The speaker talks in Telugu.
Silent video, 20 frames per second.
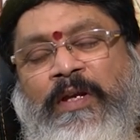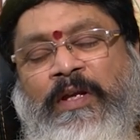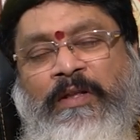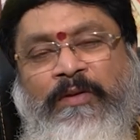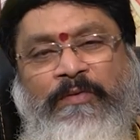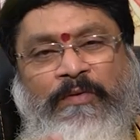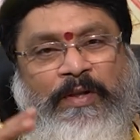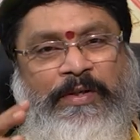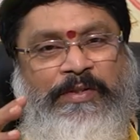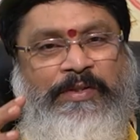ఇది
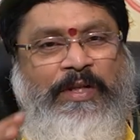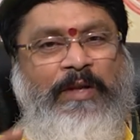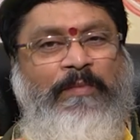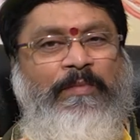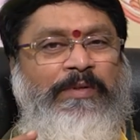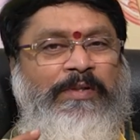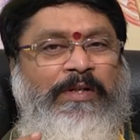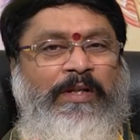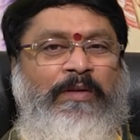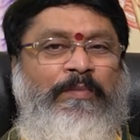కూడా
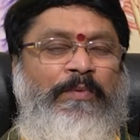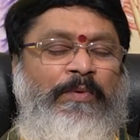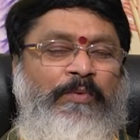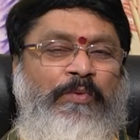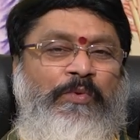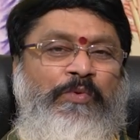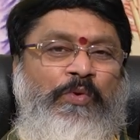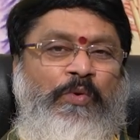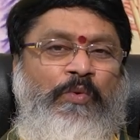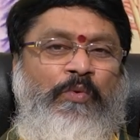ఎస్టాబ్లిష్ అయినప్పుడు
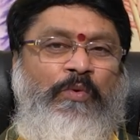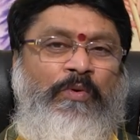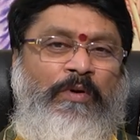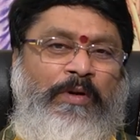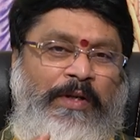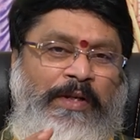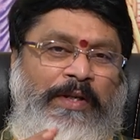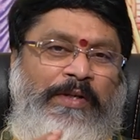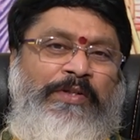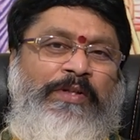కుజుడు
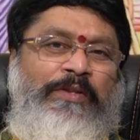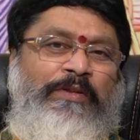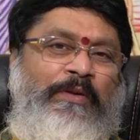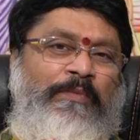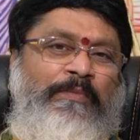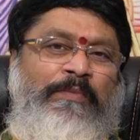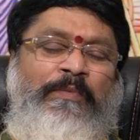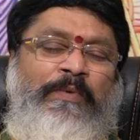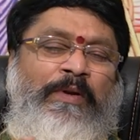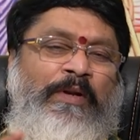ఒక్కొక్క
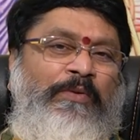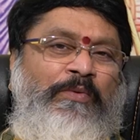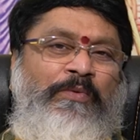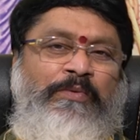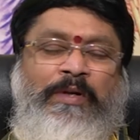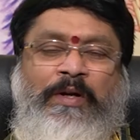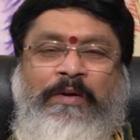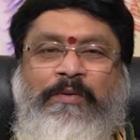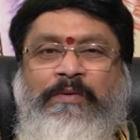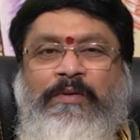నక్షత్రం
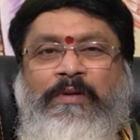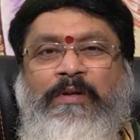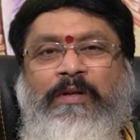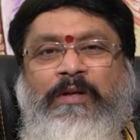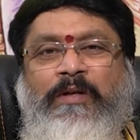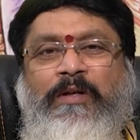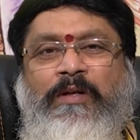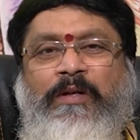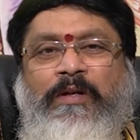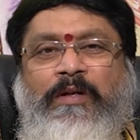మారుతుంటాడు
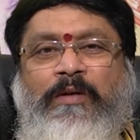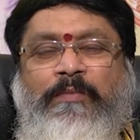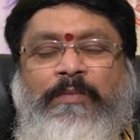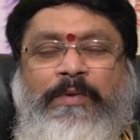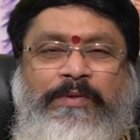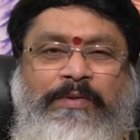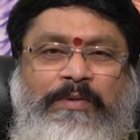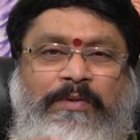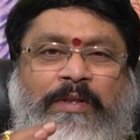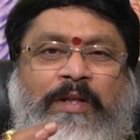
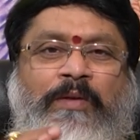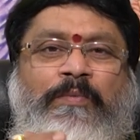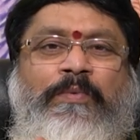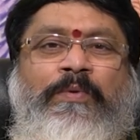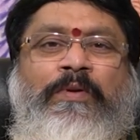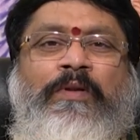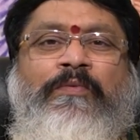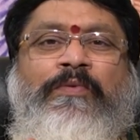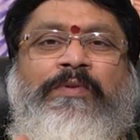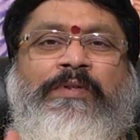ప్రస్తుతానికి
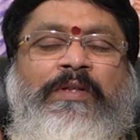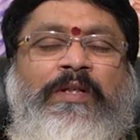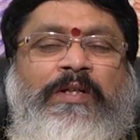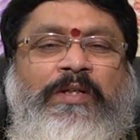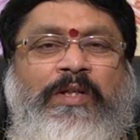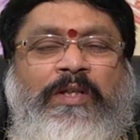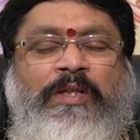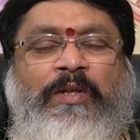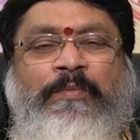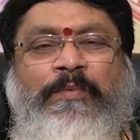పునర్వస
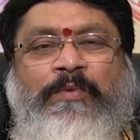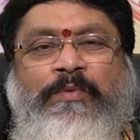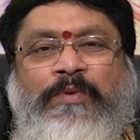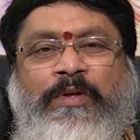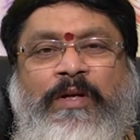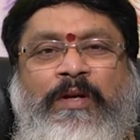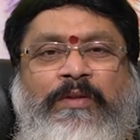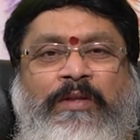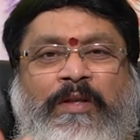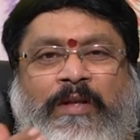నక్షత్రమే
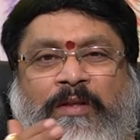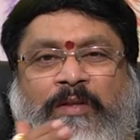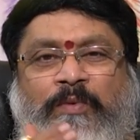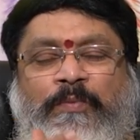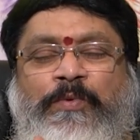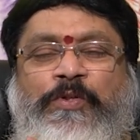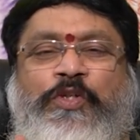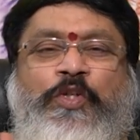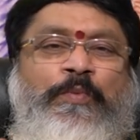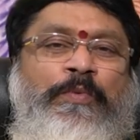ఉన్నాడు తర్వాత
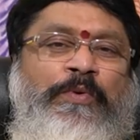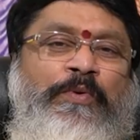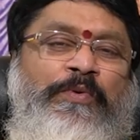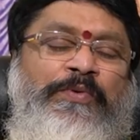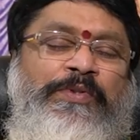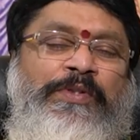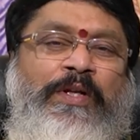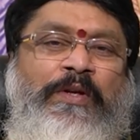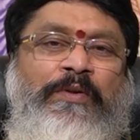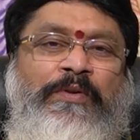పుష్యమికి
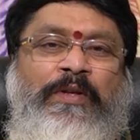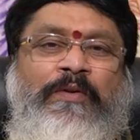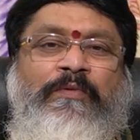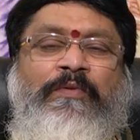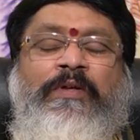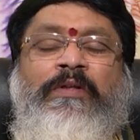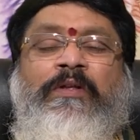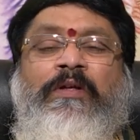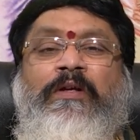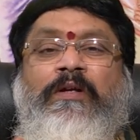వస్తాడు
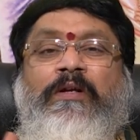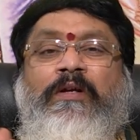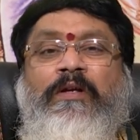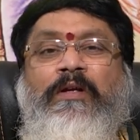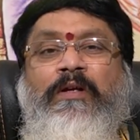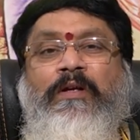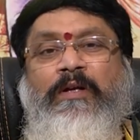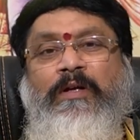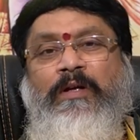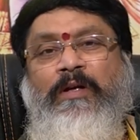తర్వాత
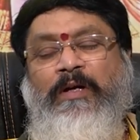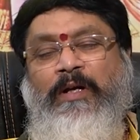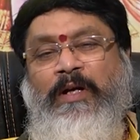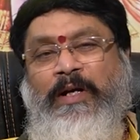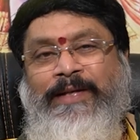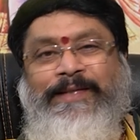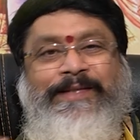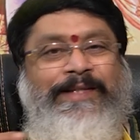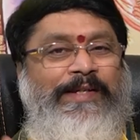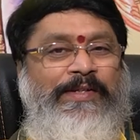
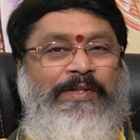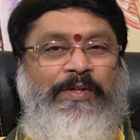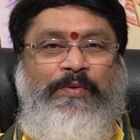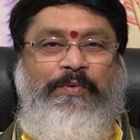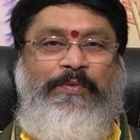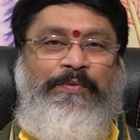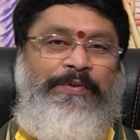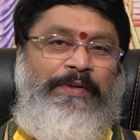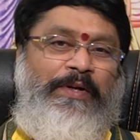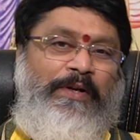
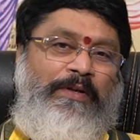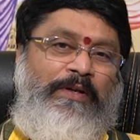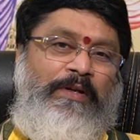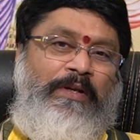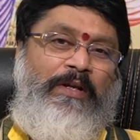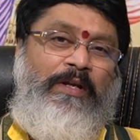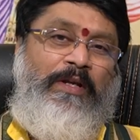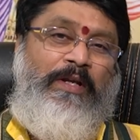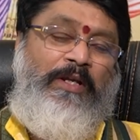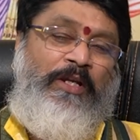ఆశ్లేషకు వస్తాడు
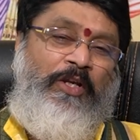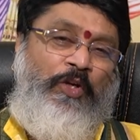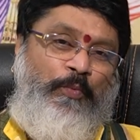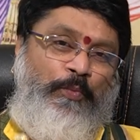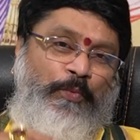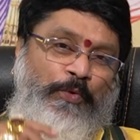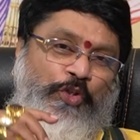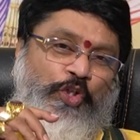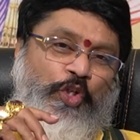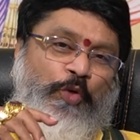ఈ
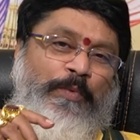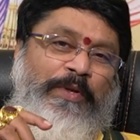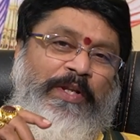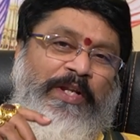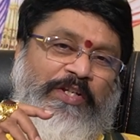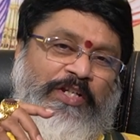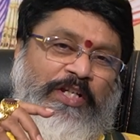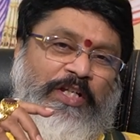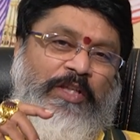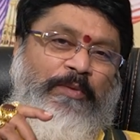పుష్యమి
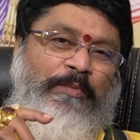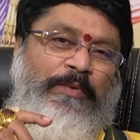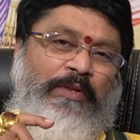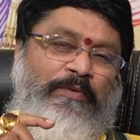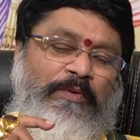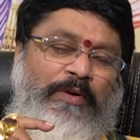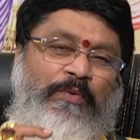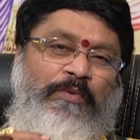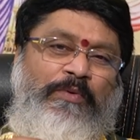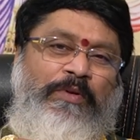నక్షత్రం మీద
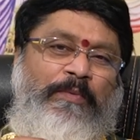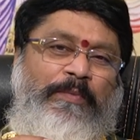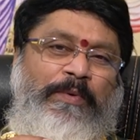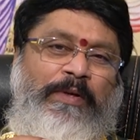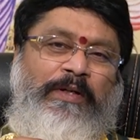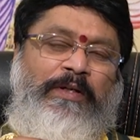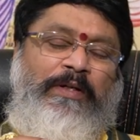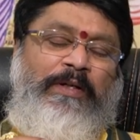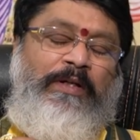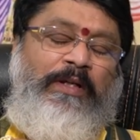వాడు ఉన్నప్పుడు
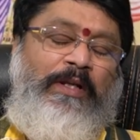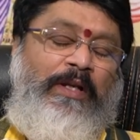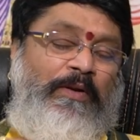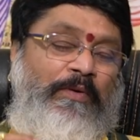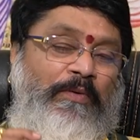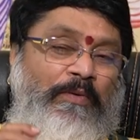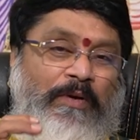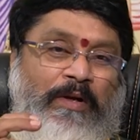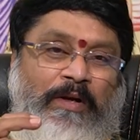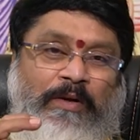ఏంటంటే
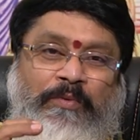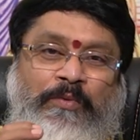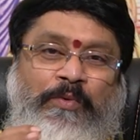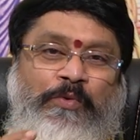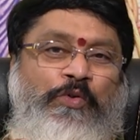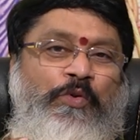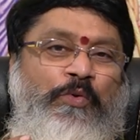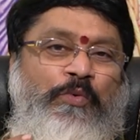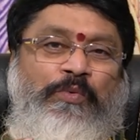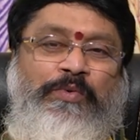ఆ
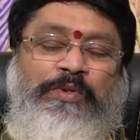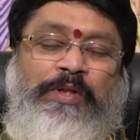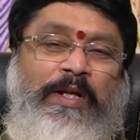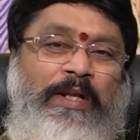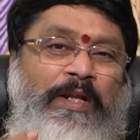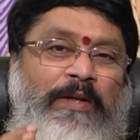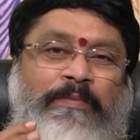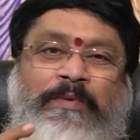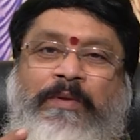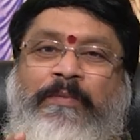కుజుడు
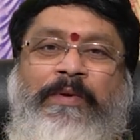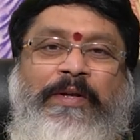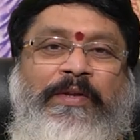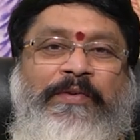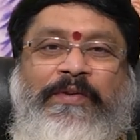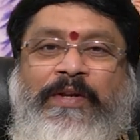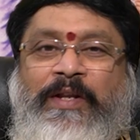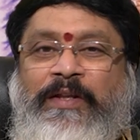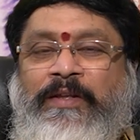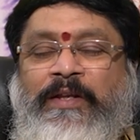చాలా ఇబ్బంది
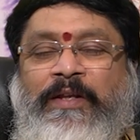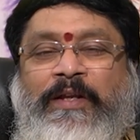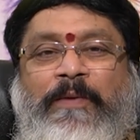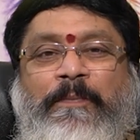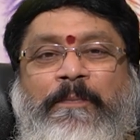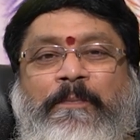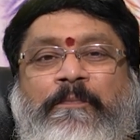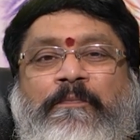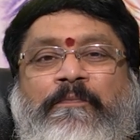పెట్టేస్తాడు అందరికీ